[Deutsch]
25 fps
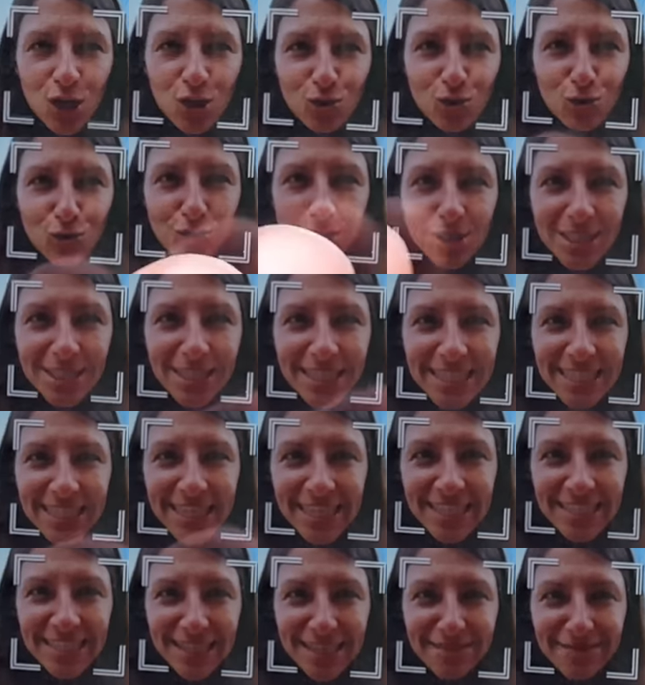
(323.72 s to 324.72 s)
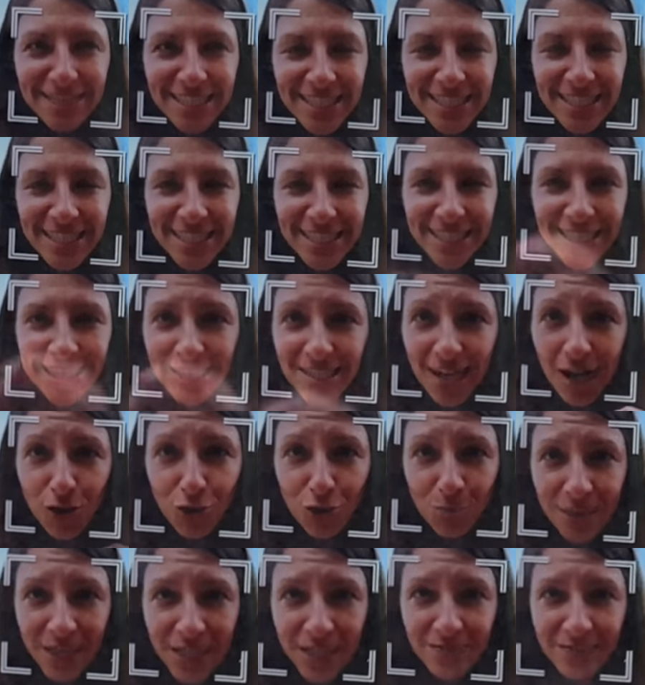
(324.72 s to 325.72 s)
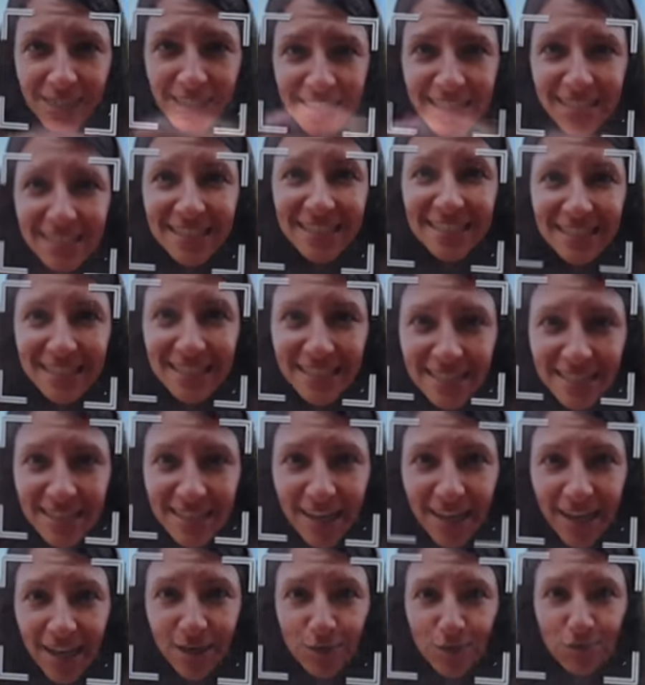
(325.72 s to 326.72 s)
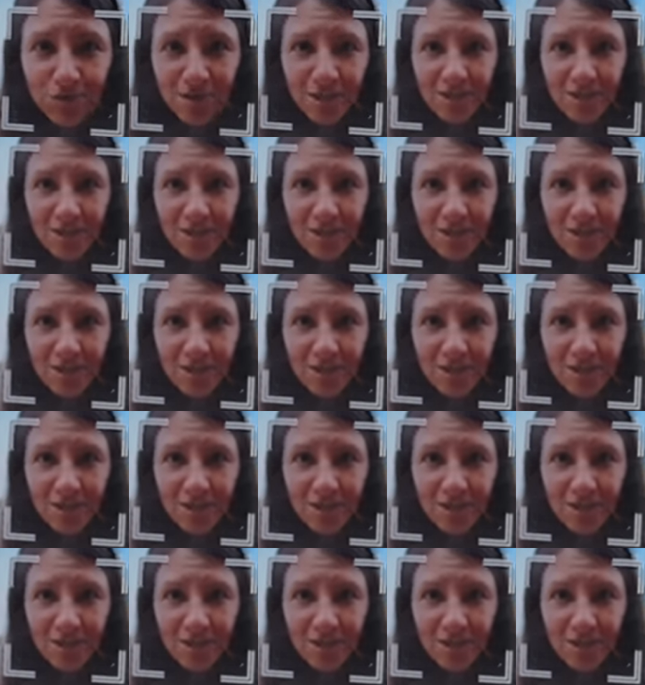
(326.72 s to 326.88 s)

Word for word: Und dieses Rechteck, was ihr hier seht, auch mega wichtig, Gesichtserkennung,